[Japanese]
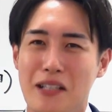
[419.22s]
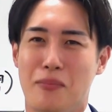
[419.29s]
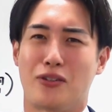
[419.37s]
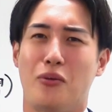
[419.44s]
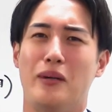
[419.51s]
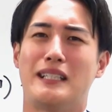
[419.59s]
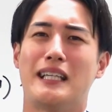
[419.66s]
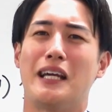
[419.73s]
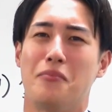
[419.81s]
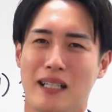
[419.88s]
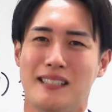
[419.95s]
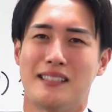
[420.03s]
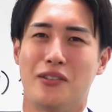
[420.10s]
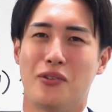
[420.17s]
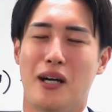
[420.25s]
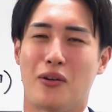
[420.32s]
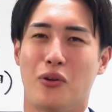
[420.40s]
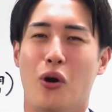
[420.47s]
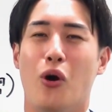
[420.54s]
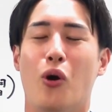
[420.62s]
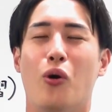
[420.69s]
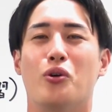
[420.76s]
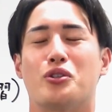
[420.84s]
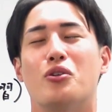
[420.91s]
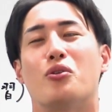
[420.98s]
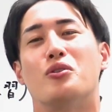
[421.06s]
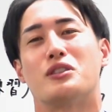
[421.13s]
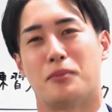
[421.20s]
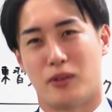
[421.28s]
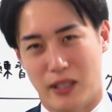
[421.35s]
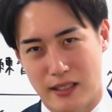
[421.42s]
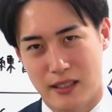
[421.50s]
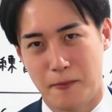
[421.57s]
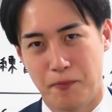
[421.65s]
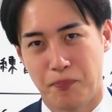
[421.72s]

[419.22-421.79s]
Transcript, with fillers: にまとめちゃいますっていうのがこの本書のコンセプトです。